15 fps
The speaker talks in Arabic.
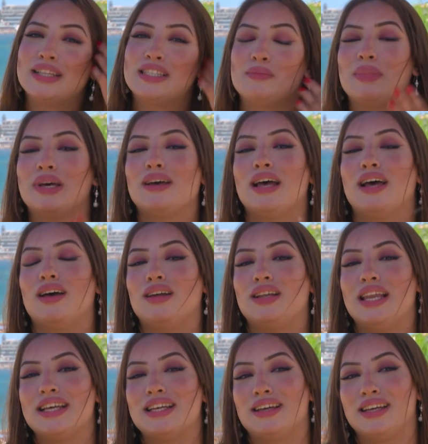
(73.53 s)

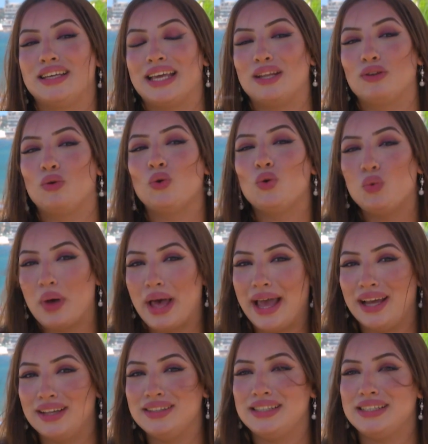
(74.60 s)
تما كان كل
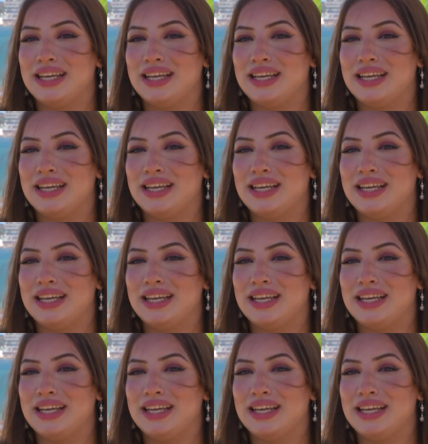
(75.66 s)
واحد